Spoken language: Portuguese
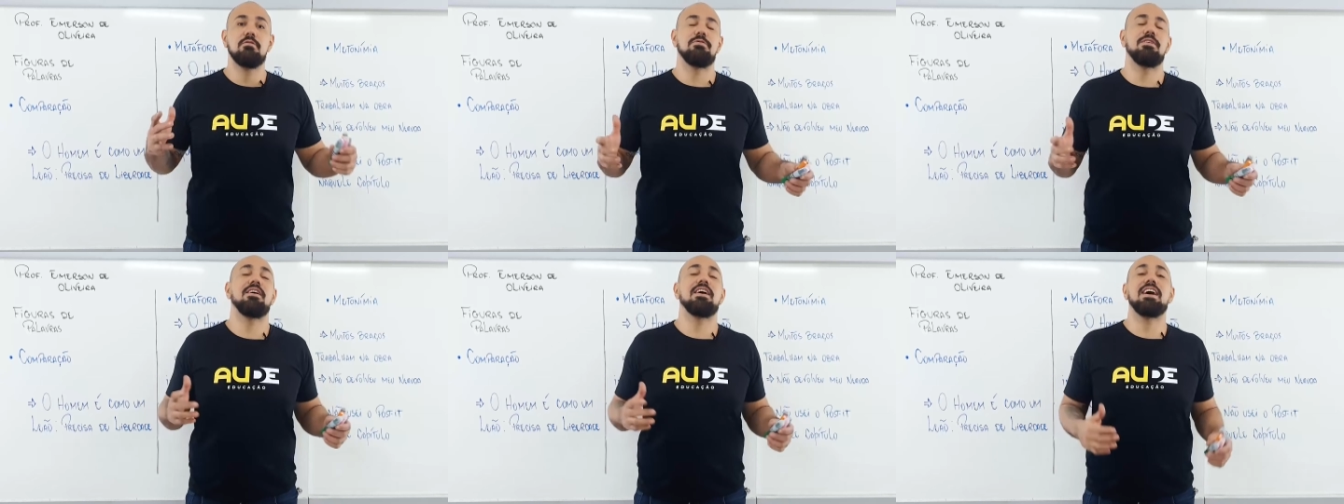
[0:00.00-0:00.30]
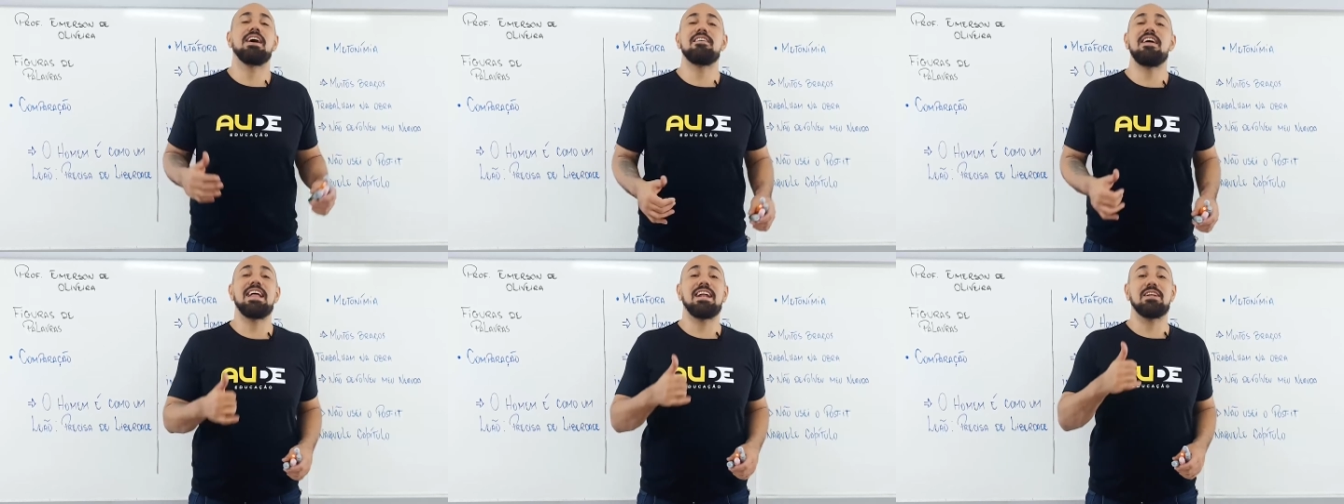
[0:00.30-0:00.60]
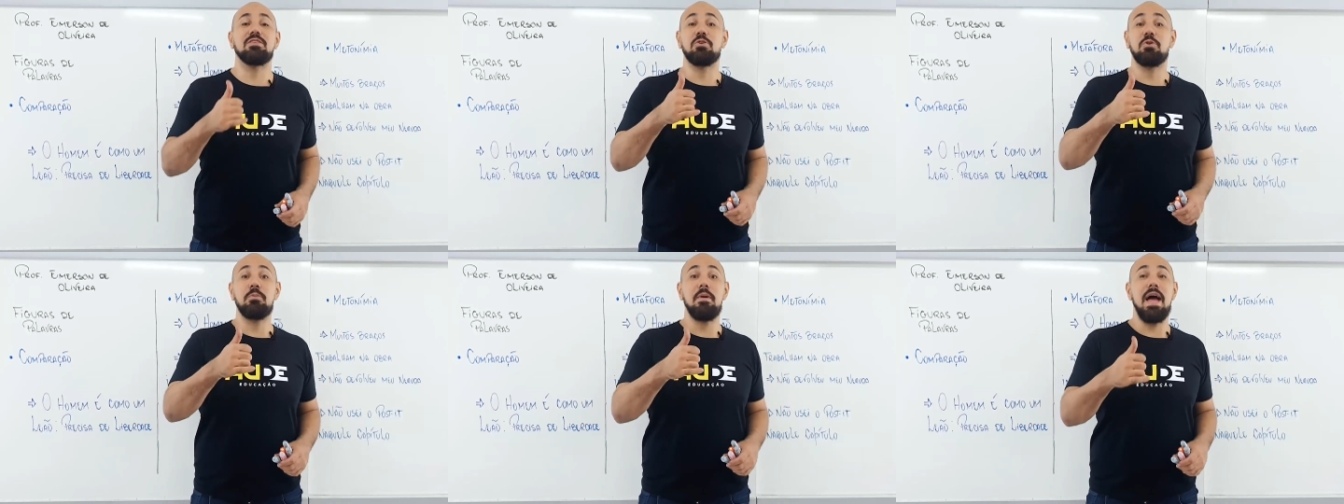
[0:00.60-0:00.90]
Fala
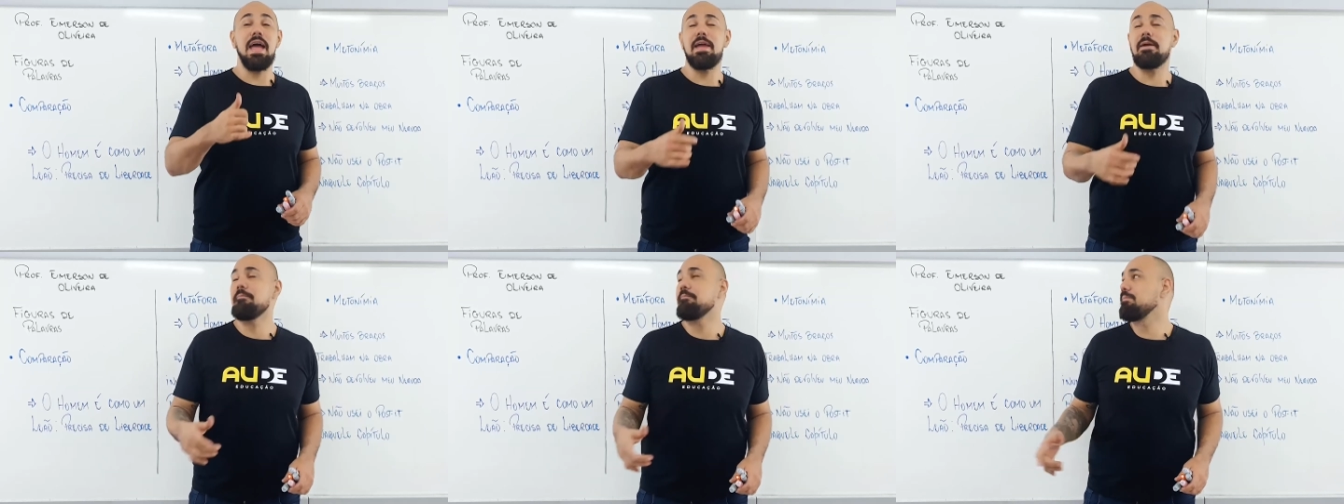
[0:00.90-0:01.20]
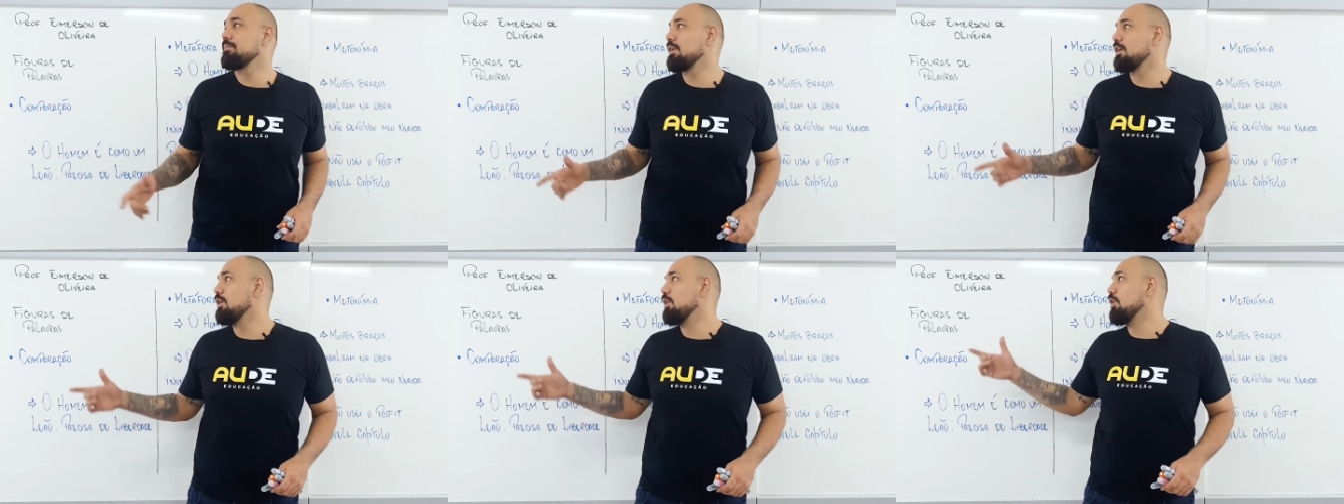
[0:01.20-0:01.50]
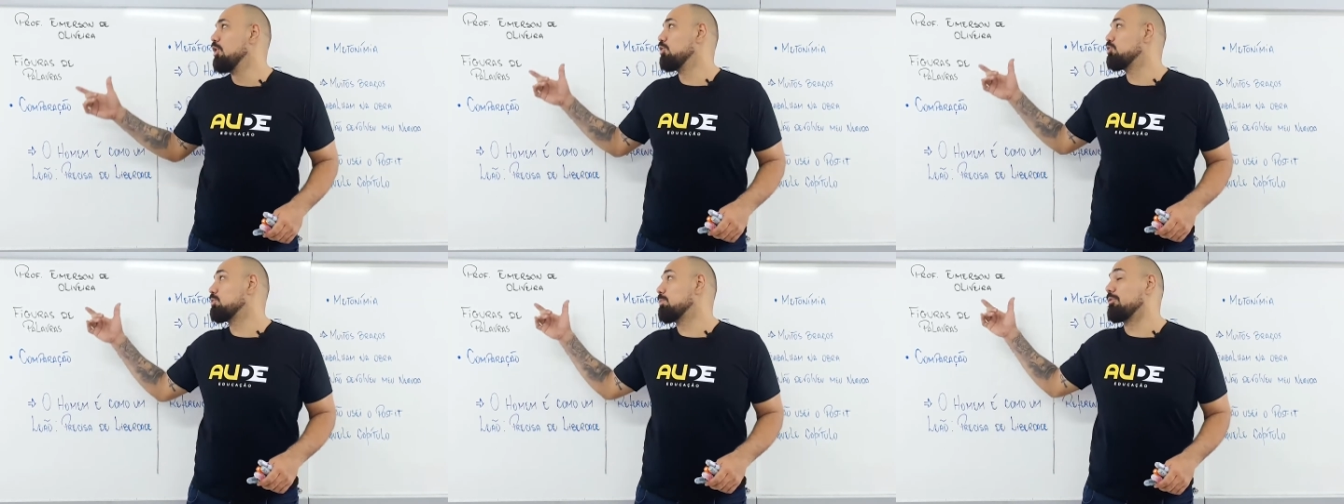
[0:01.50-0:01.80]
galera, tudo bem?
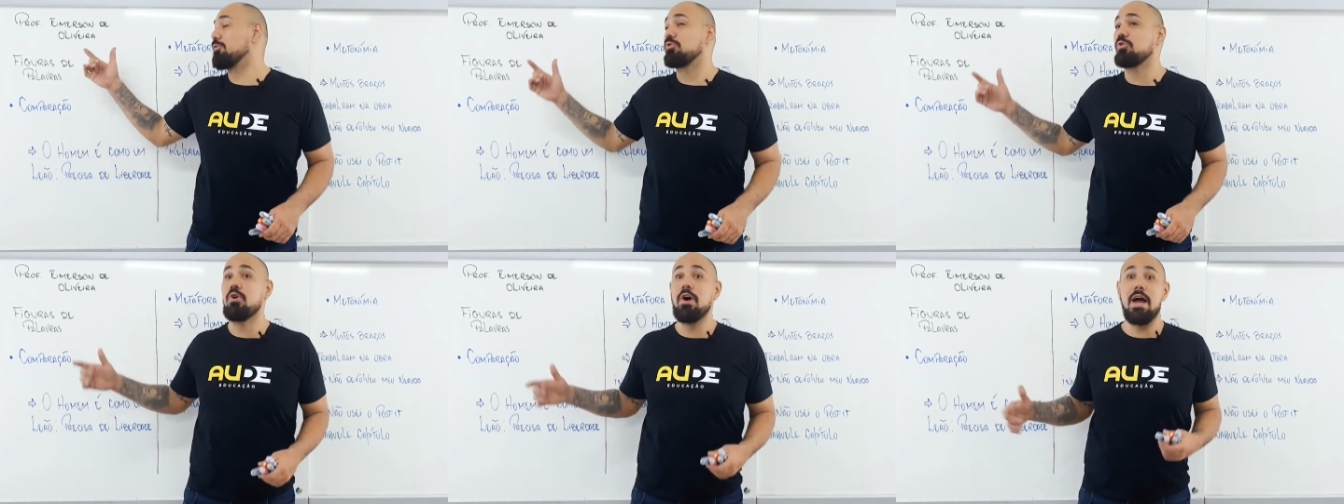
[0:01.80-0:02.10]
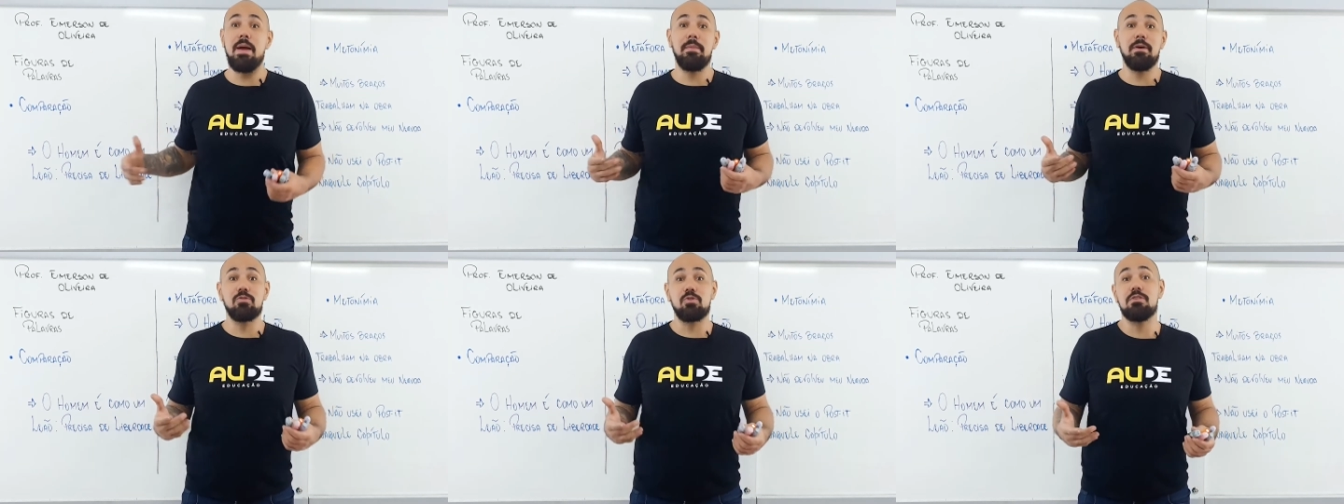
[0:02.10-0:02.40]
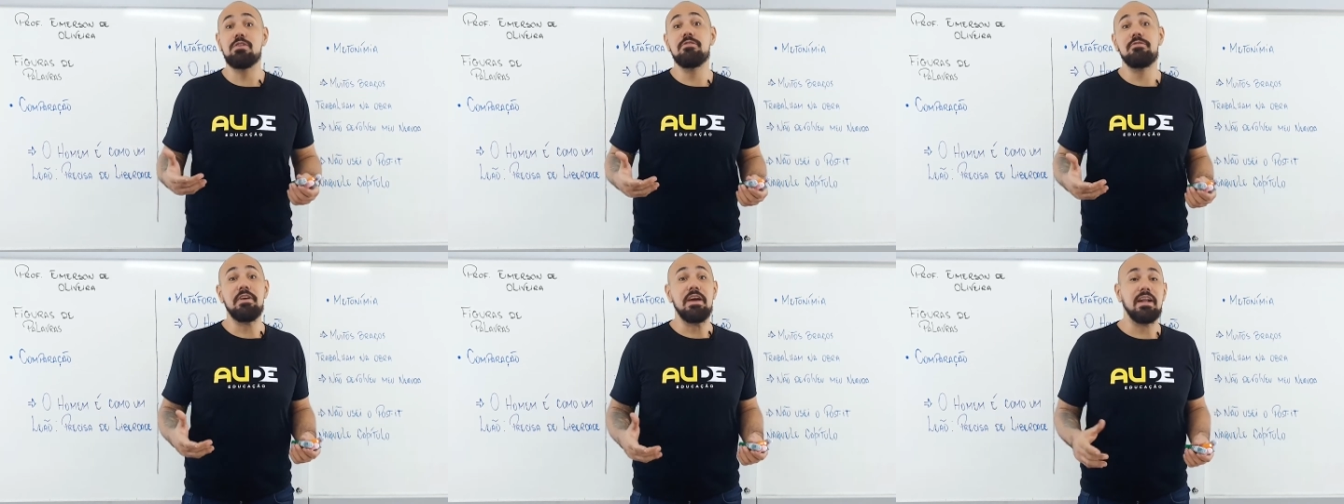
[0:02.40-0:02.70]
Eu sou o professor
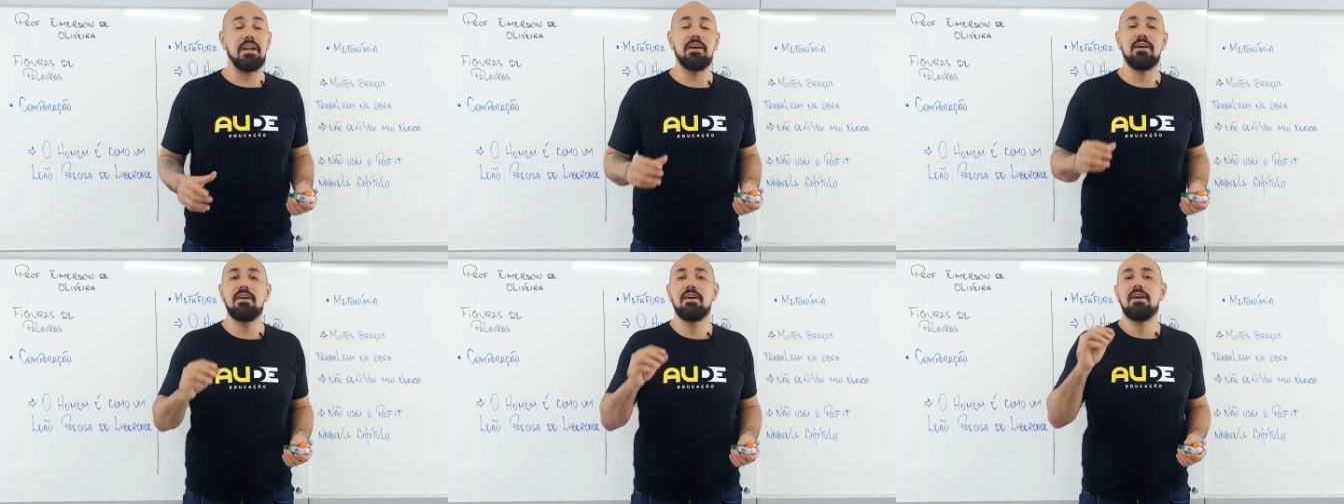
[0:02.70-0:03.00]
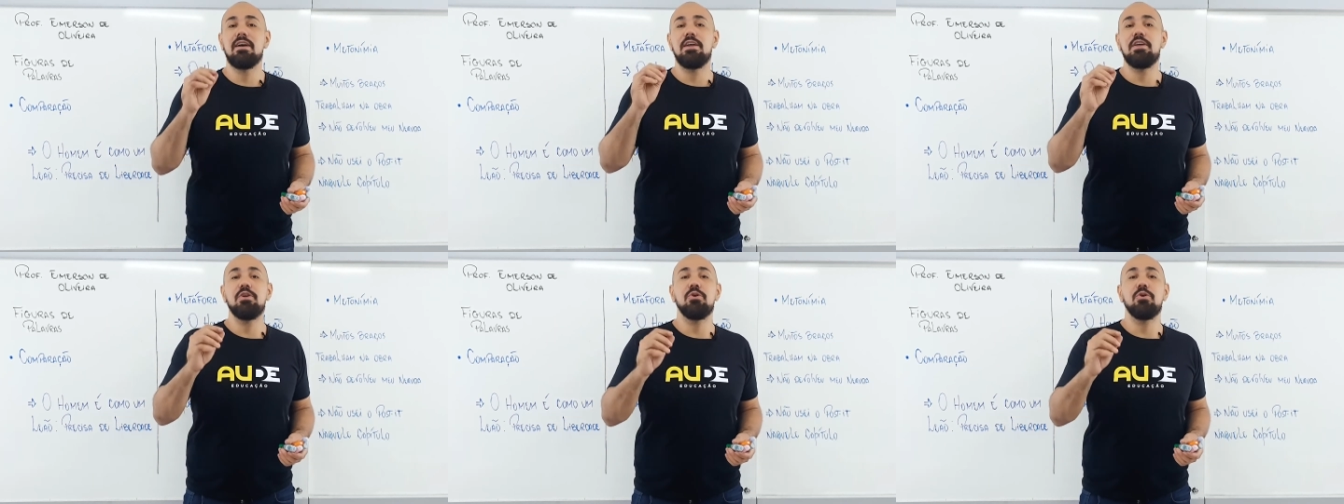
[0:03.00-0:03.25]
Emerson Oliveira